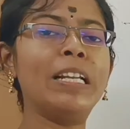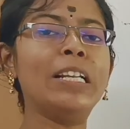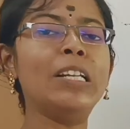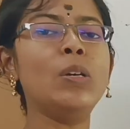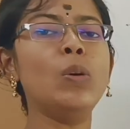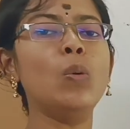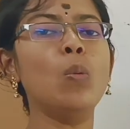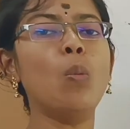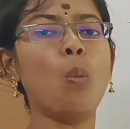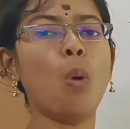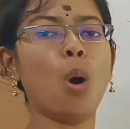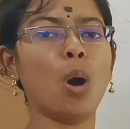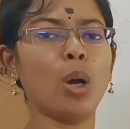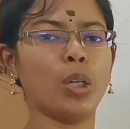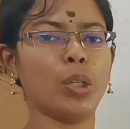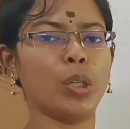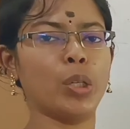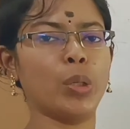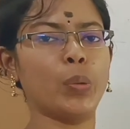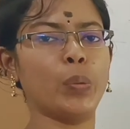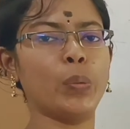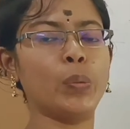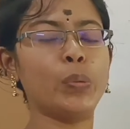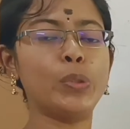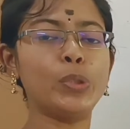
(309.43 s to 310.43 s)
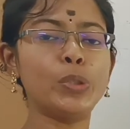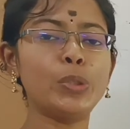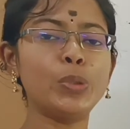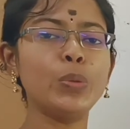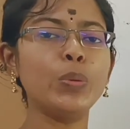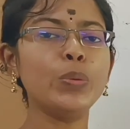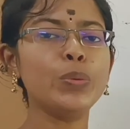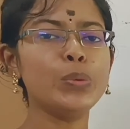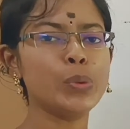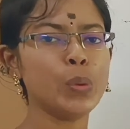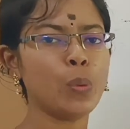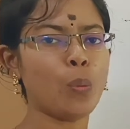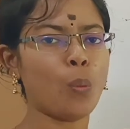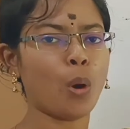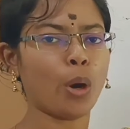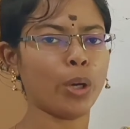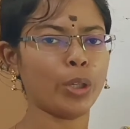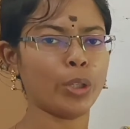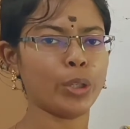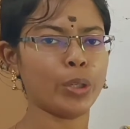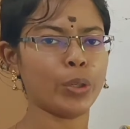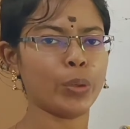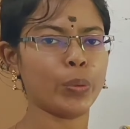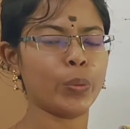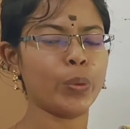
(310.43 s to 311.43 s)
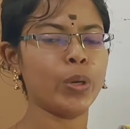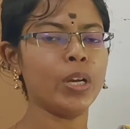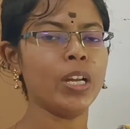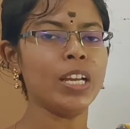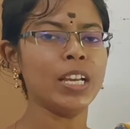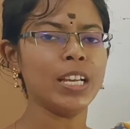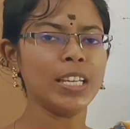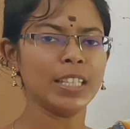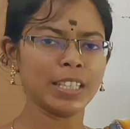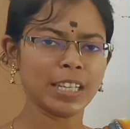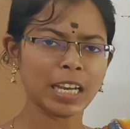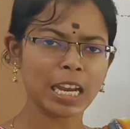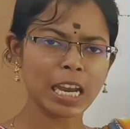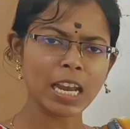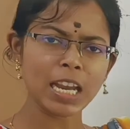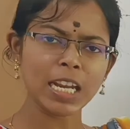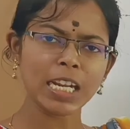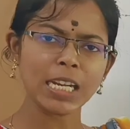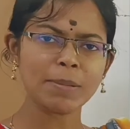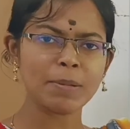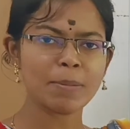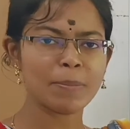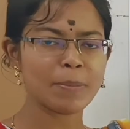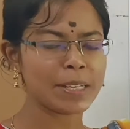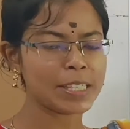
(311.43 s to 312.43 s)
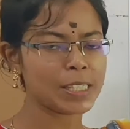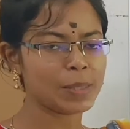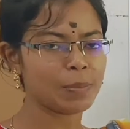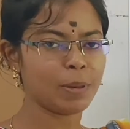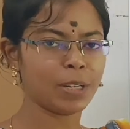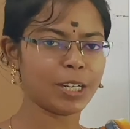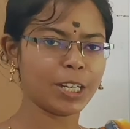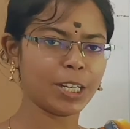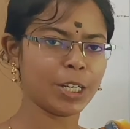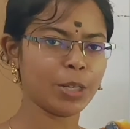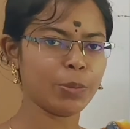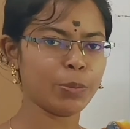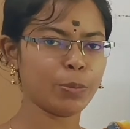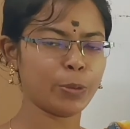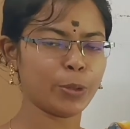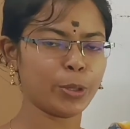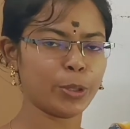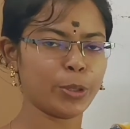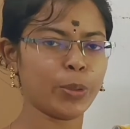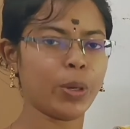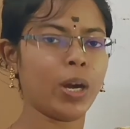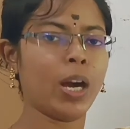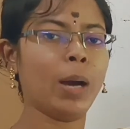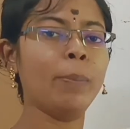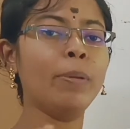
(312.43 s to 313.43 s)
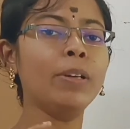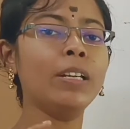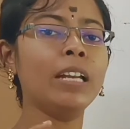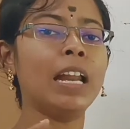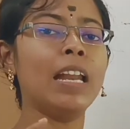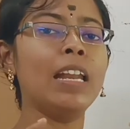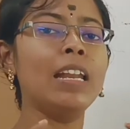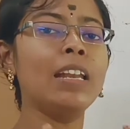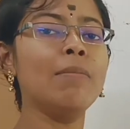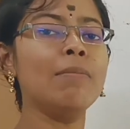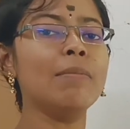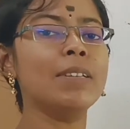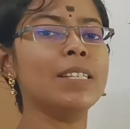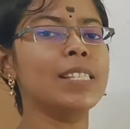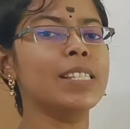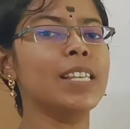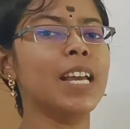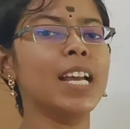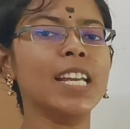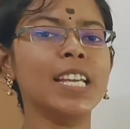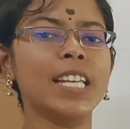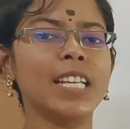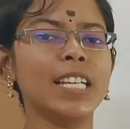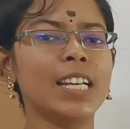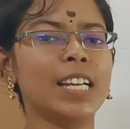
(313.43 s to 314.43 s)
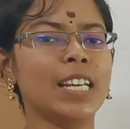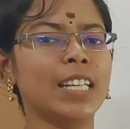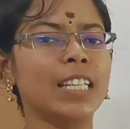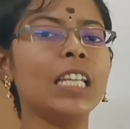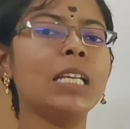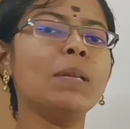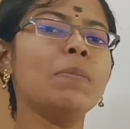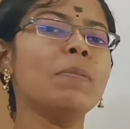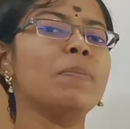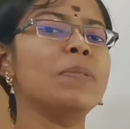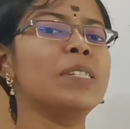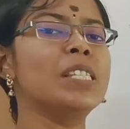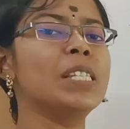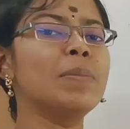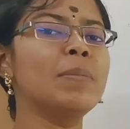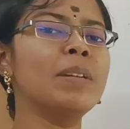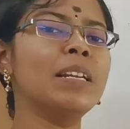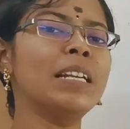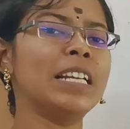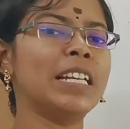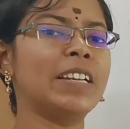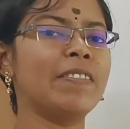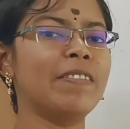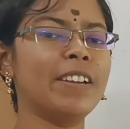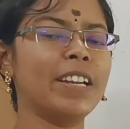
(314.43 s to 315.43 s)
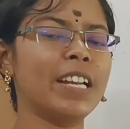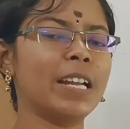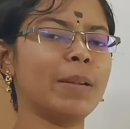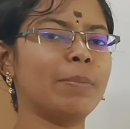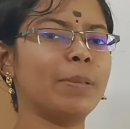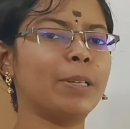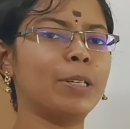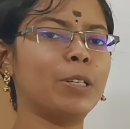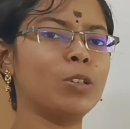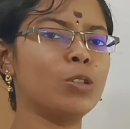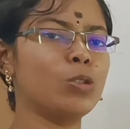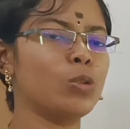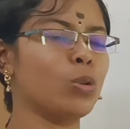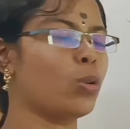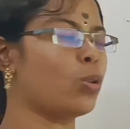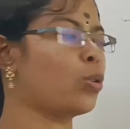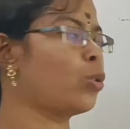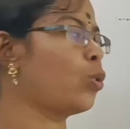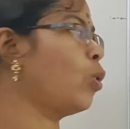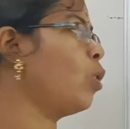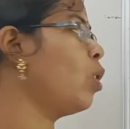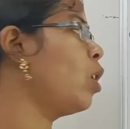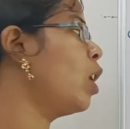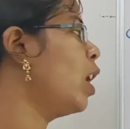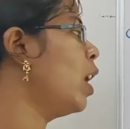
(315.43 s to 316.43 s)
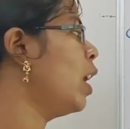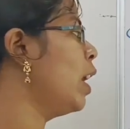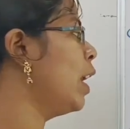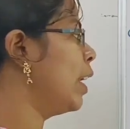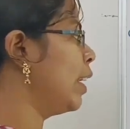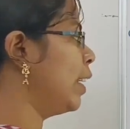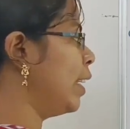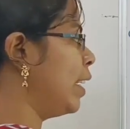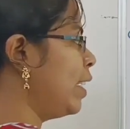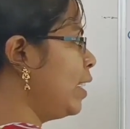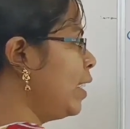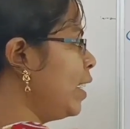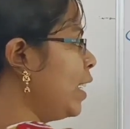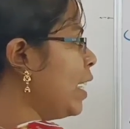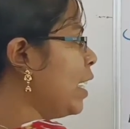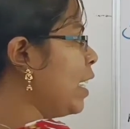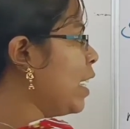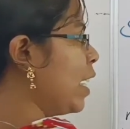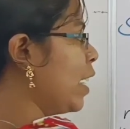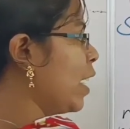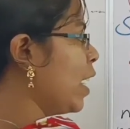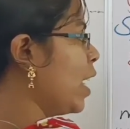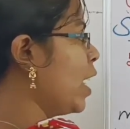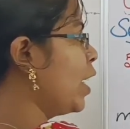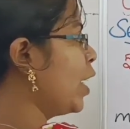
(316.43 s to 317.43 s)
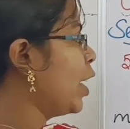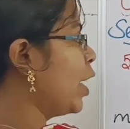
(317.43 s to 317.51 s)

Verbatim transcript: மில்க்கும் வாட்டரும் ஜூஸும் வாட்டரும் இது நல்லா நம்ம மிக்ஸ் பண்ணிட முடியும் அப்போ நல்லா மிக்ஸ் ஆகி இருக்கிறது நம்ம மிசிபிள் லிக்விட் அப்படின்னு சொல்கிறோம் ரெண்டு இல்லைனா